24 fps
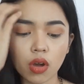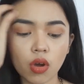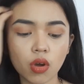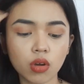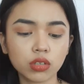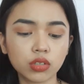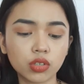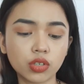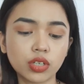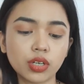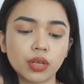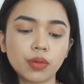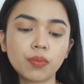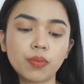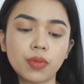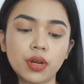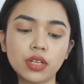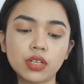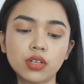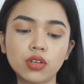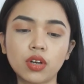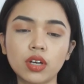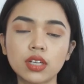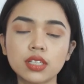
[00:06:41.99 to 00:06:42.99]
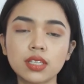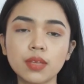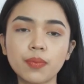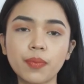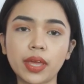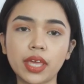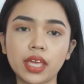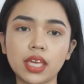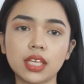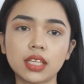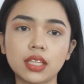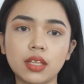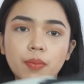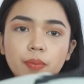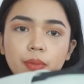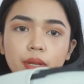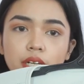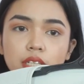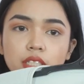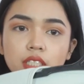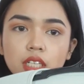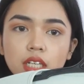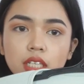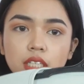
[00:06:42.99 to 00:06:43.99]
color ng brand nyo kasi makikita pa
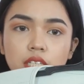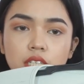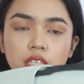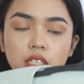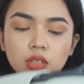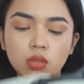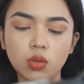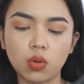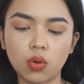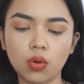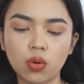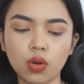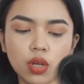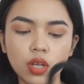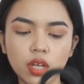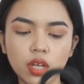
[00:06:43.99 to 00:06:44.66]
rin siya dito.